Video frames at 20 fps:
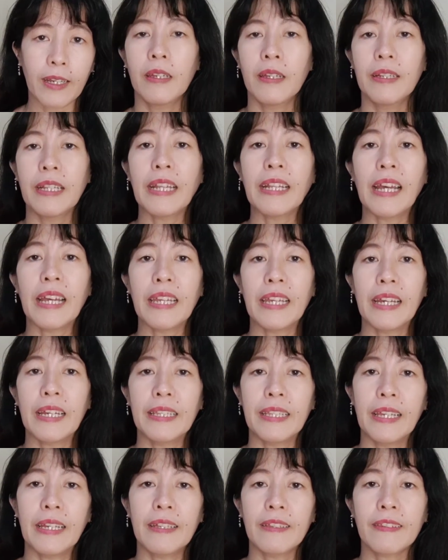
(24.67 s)
dan
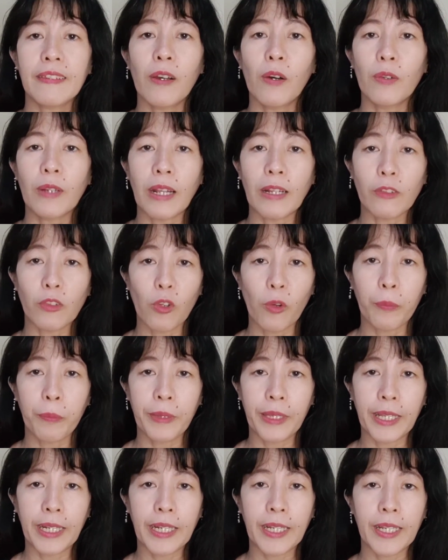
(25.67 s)
ayahnya seorang
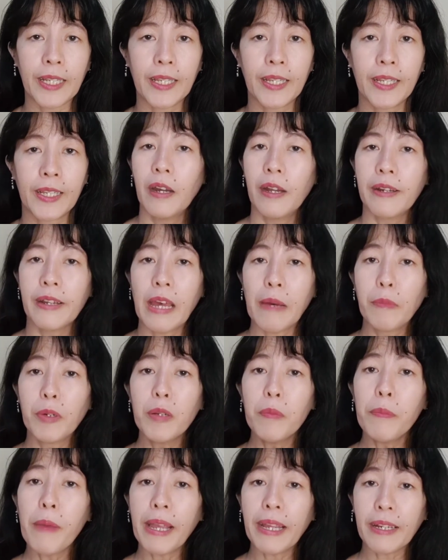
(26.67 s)
sopir.
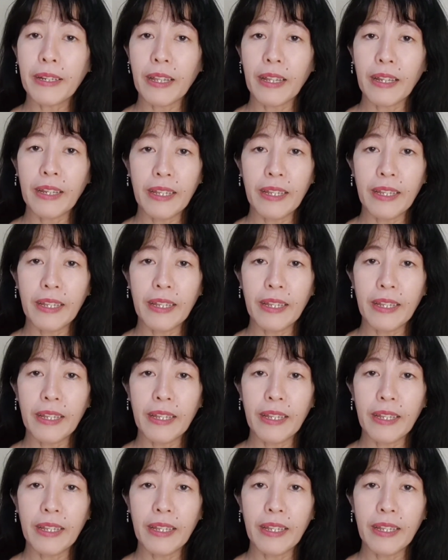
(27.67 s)
Namun Mike dan